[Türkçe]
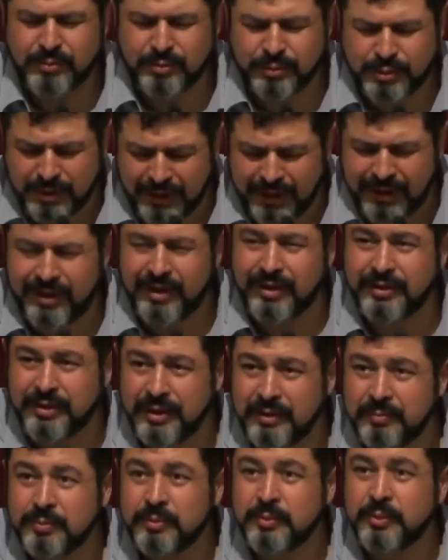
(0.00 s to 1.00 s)

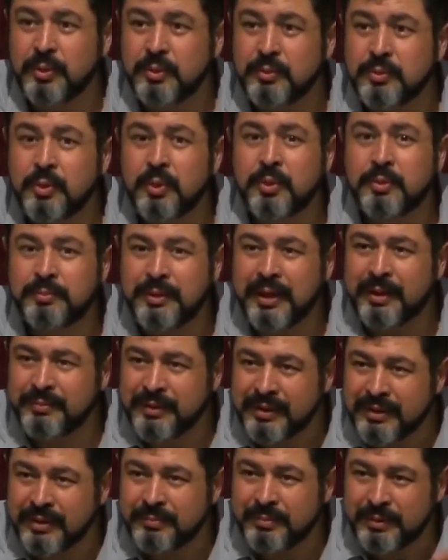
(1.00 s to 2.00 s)
şey, not bir
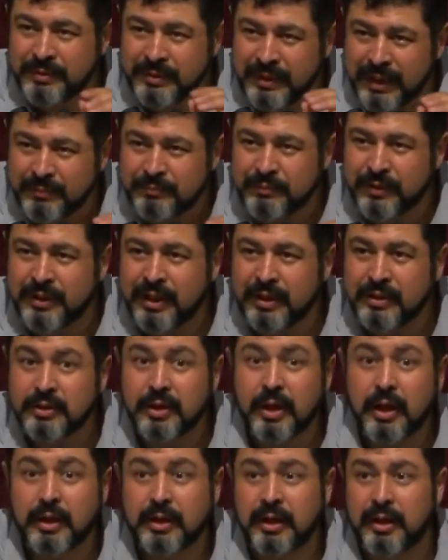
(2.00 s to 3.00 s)
yanına bir ney falan
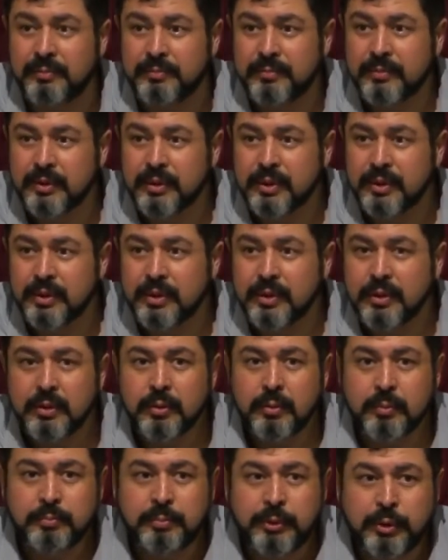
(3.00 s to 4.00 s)
haram.
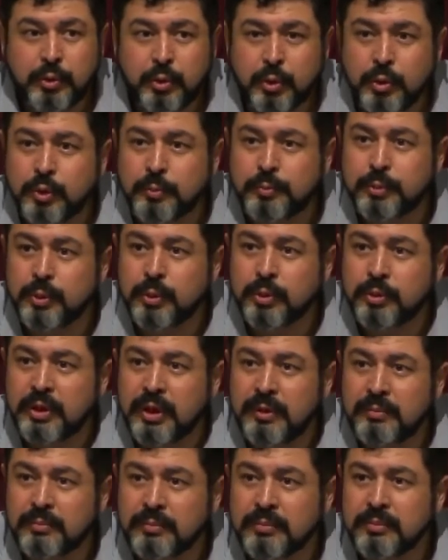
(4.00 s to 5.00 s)
Bitiyordu
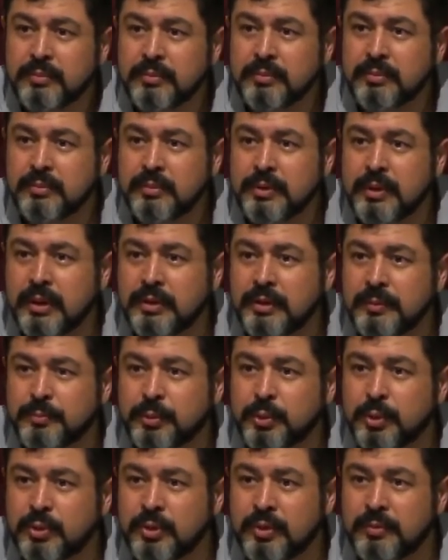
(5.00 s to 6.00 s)
program. Kadın
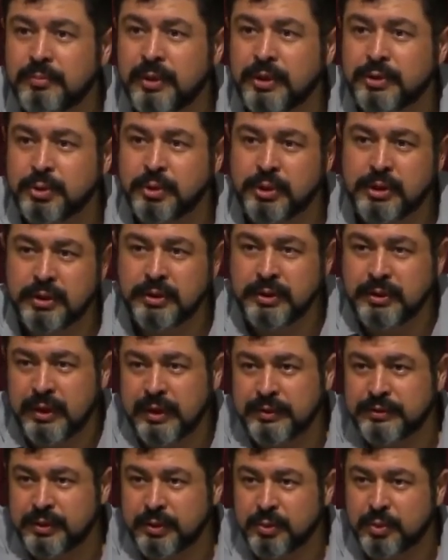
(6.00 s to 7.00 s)
programı başlıyordu. Kadın
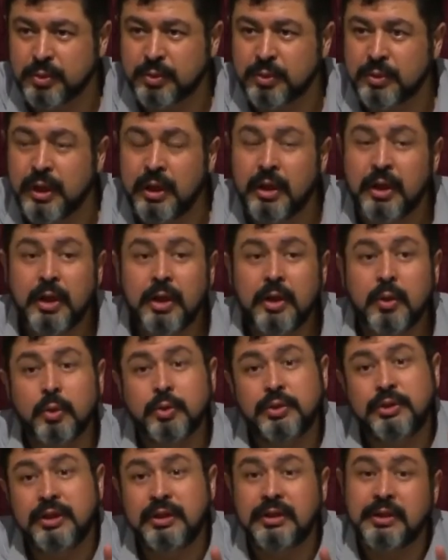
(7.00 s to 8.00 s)
dans ediyordu. Ne?
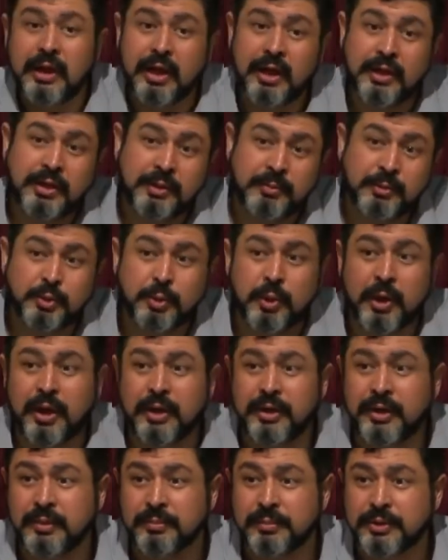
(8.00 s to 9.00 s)
O din ayrıymış, o
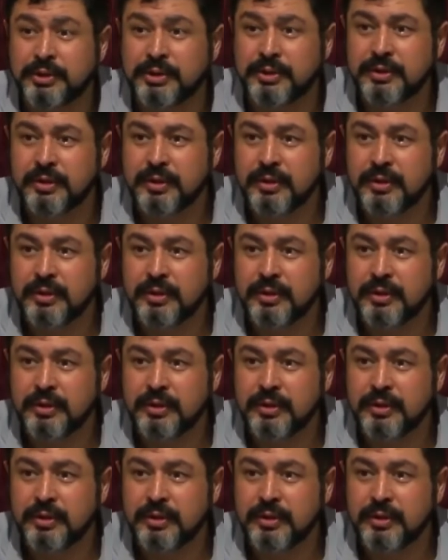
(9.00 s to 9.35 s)
ayrıymış.